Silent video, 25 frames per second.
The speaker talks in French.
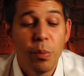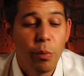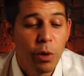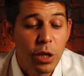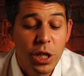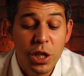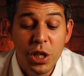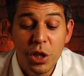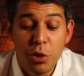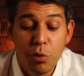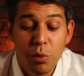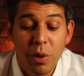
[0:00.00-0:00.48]
moi
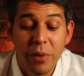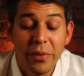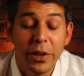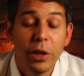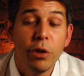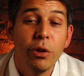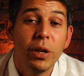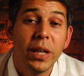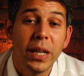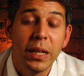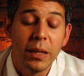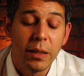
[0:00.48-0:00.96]
j'y joue
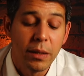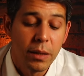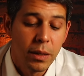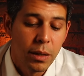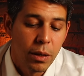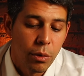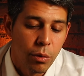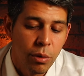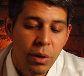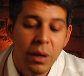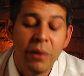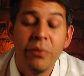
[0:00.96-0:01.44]
avec le quête.
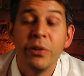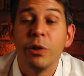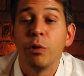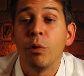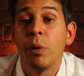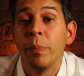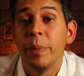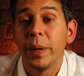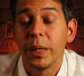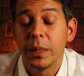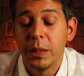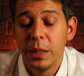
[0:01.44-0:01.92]
On a fait
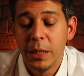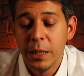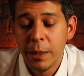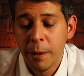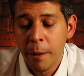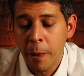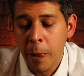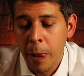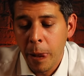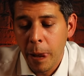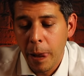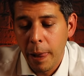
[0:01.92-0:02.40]
trois parties.
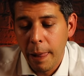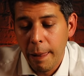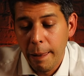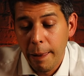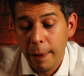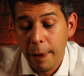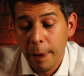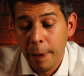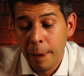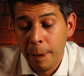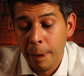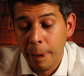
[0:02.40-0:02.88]

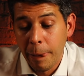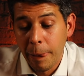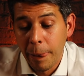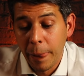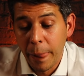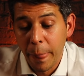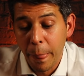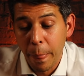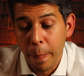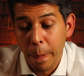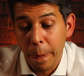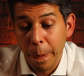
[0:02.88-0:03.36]

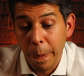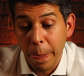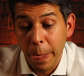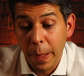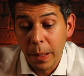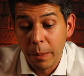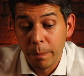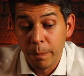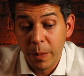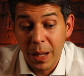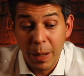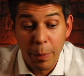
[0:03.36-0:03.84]
Euh,
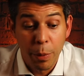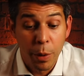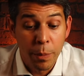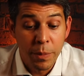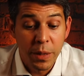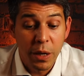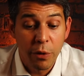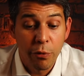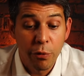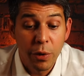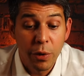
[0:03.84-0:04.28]
la première